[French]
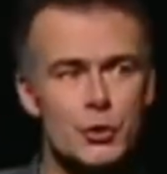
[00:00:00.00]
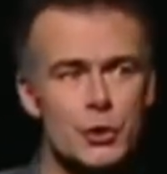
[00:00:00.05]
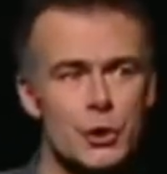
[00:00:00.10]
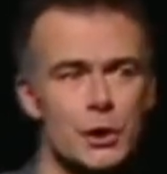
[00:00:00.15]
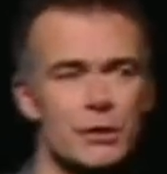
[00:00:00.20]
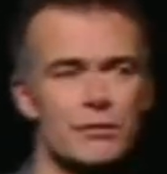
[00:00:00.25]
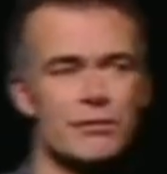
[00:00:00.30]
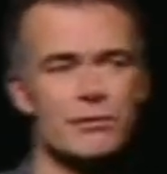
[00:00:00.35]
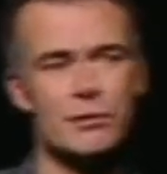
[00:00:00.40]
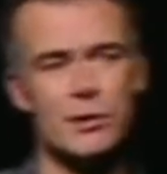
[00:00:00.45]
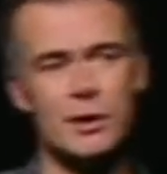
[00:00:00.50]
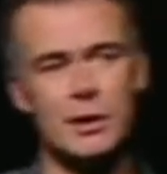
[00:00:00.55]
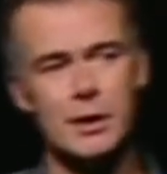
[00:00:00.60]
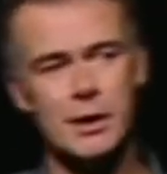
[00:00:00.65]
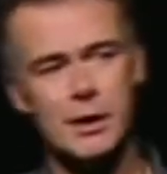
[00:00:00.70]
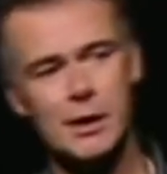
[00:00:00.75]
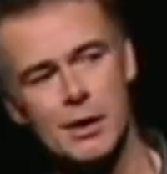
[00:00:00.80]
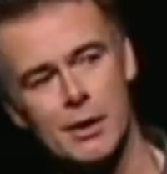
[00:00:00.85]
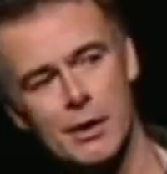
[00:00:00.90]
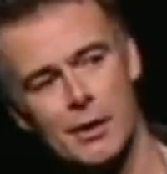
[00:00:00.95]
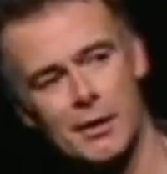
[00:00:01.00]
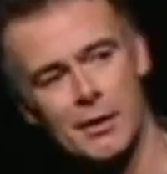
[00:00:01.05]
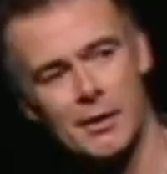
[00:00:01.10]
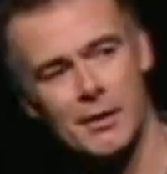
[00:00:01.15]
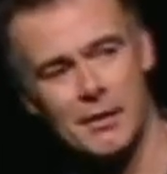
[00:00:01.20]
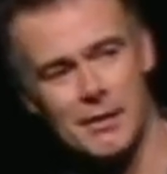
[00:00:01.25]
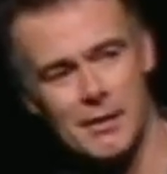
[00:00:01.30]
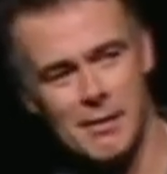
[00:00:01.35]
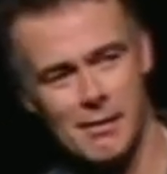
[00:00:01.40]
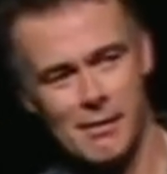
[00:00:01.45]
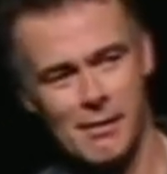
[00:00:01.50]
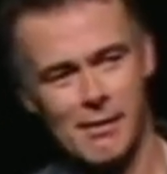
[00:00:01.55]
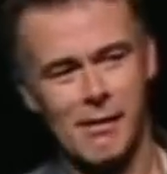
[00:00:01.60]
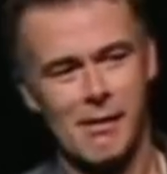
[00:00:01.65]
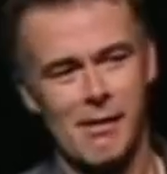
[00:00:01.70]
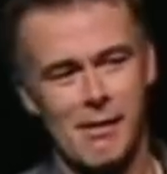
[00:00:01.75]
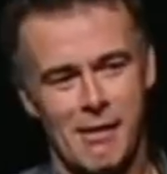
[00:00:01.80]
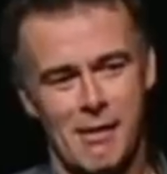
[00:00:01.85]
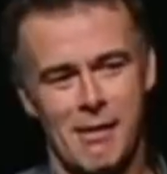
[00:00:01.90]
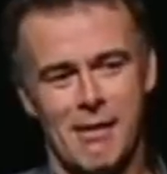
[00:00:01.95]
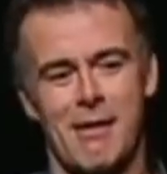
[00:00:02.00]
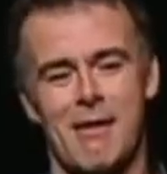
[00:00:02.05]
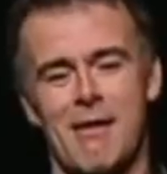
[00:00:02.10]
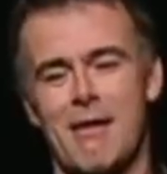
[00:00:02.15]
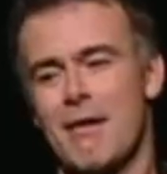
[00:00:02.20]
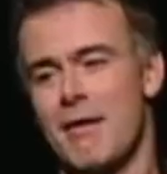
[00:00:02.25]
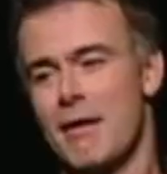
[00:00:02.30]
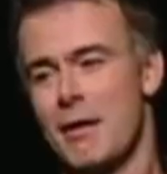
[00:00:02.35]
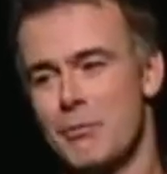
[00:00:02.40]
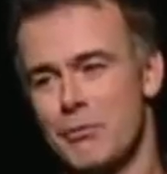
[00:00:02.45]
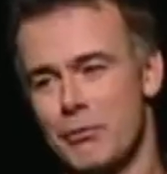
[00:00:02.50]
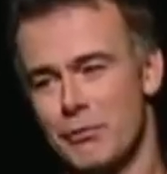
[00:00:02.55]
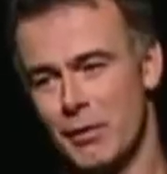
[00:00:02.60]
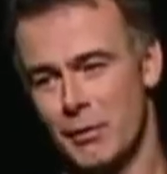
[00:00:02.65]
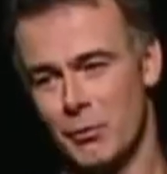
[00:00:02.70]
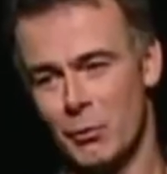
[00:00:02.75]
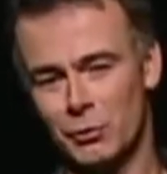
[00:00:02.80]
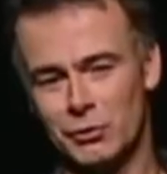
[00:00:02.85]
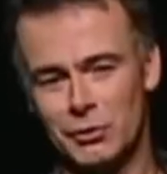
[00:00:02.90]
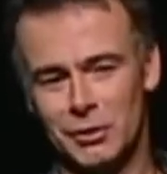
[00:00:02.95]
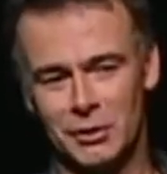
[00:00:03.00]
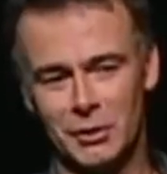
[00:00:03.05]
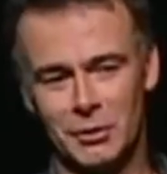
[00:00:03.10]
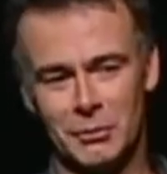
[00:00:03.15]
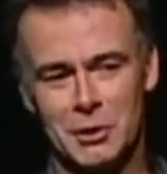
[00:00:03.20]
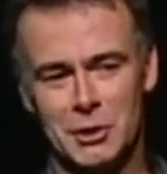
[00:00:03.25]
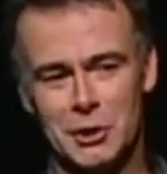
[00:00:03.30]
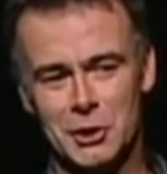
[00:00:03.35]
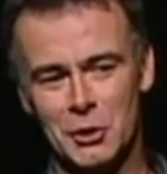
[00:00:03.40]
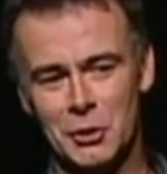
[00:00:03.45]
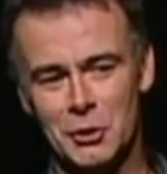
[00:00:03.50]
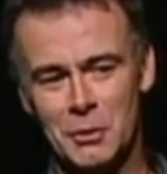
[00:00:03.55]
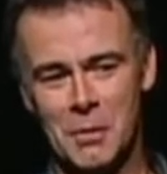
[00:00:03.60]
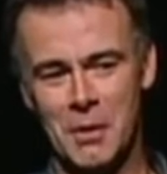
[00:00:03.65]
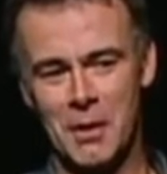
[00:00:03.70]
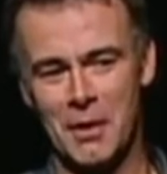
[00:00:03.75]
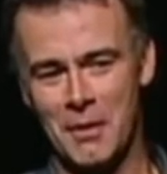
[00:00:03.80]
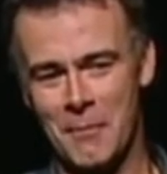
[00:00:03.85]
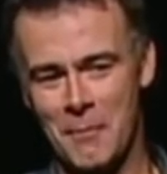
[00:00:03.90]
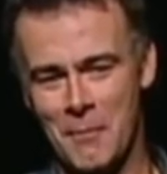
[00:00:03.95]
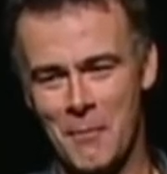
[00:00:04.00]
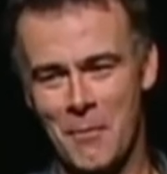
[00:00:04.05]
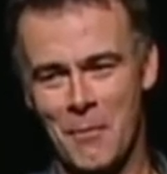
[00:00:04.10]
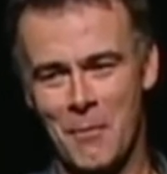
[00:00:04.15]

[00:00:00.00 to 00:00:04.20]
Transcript: que si elle voulait, elle pouvait monter dans ma chambre